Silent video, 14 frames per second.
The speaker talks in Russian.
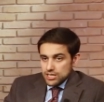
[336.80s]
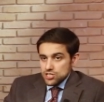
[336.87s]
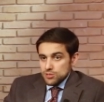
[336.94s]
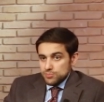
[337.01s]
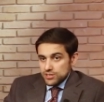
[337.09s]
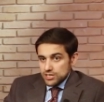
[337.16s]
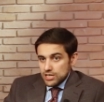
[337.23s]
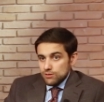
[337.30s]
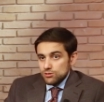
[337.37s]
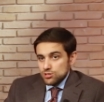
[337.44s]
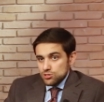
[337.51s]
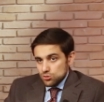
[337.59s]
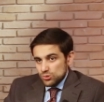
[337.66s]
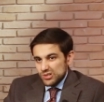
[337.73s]
также
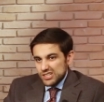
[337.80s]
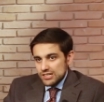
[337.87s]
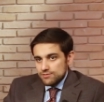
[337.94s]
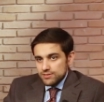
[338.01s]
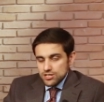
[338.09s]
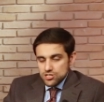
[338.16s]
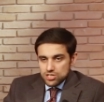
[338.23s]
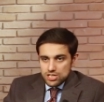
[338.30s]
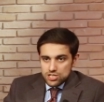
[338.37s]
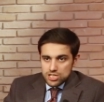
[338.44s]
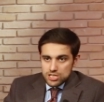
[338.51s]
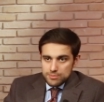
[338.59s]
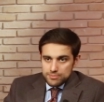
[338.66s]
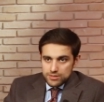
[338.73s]
переговоры с другим
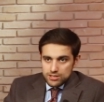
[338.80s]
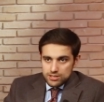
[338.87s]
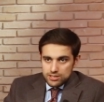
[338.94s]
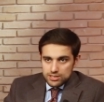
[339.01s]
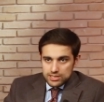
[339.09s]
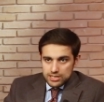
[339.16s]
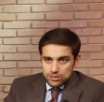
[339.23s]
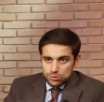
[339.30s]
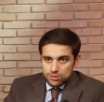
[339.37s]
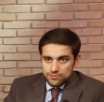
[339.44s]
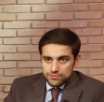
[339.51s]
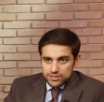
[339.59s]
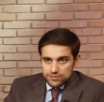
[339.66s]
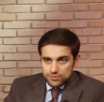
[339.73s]
важнейшим э,
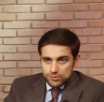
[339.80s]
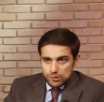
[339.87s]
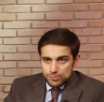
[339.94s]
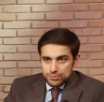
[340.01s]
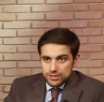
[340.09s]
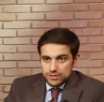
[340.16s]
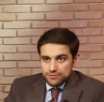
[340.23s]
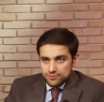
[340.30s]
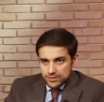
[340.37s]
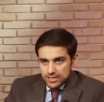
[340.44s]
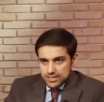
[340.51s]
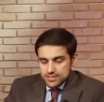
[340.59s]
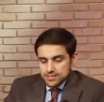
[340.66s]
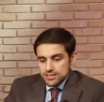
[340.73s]
игроком в Европе,
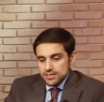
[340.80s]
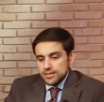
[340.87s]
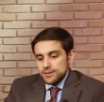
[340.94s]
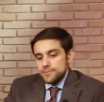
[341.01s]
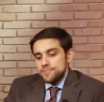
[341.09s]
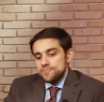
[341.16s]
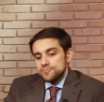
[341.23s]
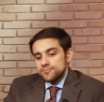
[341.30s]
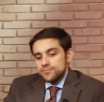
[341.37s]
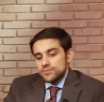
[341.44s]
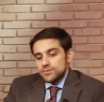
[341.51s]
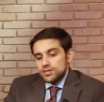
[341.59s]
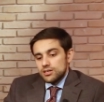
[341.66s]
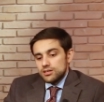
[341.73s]
Францией.
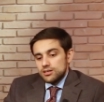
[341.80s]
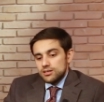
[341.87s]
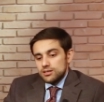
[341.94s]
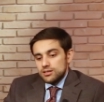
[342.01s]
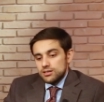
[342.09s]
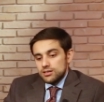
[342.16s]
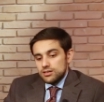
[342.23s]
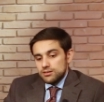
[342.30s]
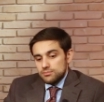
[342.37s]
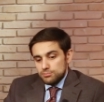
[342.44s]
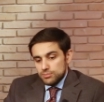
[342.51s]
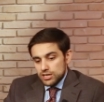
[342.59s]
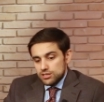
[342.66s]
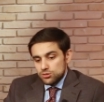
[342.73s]

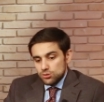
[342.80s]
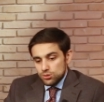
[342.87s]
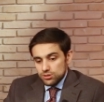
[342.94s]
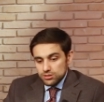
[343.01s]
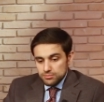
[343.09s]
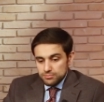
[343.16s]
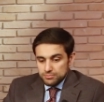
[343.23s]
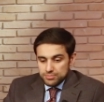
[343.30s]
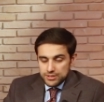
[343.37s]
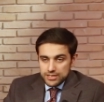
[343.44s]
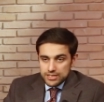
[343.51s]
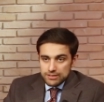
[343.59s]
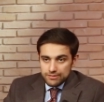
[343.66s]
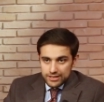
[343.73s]
Макрон
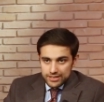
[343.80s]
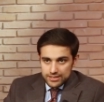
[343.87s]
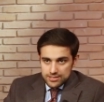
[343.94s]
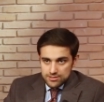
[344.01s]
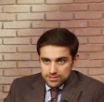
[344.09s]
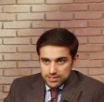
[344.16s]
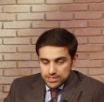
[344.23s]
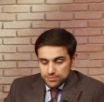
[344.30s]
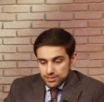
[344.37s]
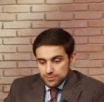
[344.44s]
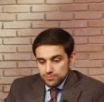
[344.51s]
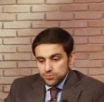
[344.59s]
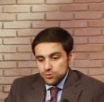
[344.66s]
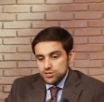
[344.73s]
переговорил с
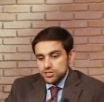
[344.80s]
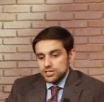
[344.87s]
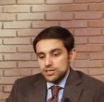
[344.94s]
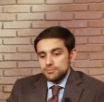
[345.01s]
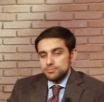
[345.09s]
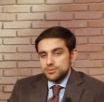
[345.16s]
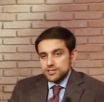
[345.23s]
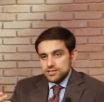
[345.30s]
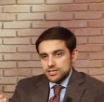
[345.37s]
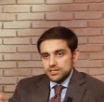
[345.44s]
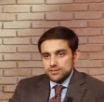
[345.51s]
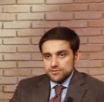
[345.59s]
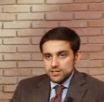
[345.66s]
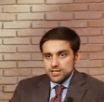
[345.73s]
Владимиром Путиным,
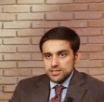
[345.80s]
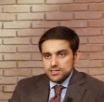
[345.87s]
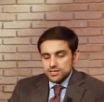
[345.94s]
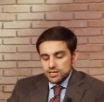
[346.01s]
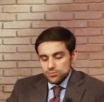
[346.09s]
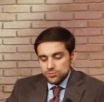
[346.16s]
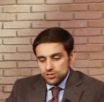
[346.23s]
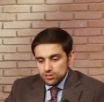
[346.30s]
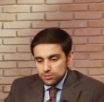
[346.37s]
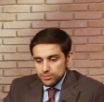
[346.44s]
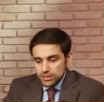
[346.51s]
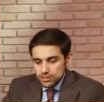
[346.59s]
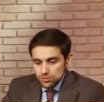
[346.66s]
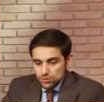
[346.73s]
президент Франции, да, Эммануэль
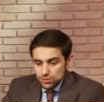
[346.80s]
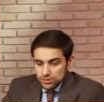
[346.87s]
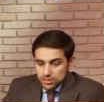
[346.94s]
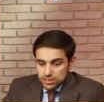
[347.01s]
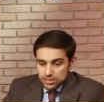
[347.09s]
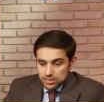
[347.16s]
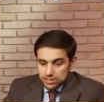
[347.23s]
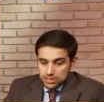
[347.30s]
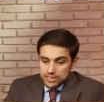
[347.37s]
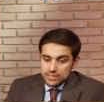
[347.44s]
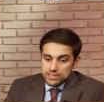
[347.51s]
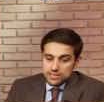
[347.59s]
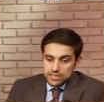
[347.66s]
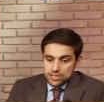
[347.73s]
Макрон, и
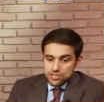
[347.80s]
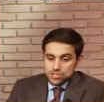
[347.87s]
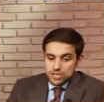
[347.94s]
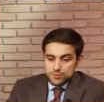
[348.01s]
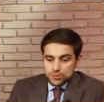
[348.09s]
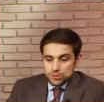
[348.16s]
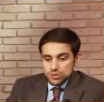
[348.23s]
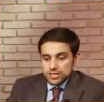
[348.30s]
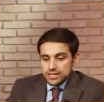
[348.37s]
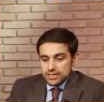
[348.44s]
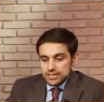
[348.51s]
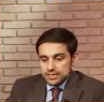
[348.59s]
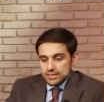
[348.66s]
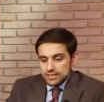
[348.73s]
они также
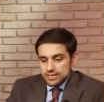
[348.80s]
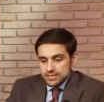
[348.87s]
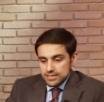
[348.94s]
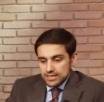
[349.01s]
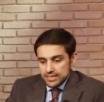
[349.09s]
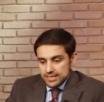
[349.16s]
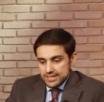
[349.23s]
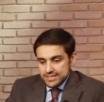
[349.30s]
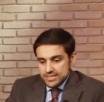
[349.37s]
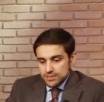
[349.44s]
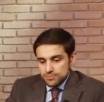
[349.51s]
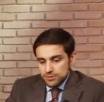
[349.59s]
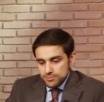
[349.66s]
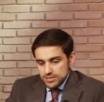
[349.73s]
обсуждали эти
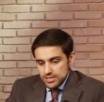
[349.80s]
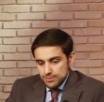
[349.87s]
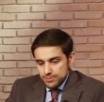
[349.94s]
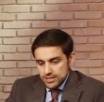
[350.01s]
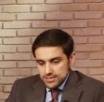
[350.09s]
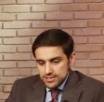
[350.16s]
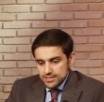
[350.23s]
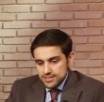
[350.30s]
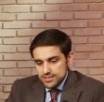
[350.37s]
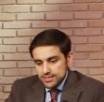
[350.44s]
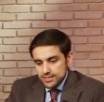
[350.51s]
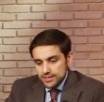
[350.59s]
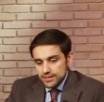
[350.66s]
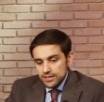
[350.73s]
гарантии по
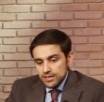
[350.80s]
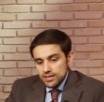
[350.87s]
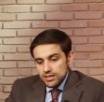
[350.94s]
безопасности.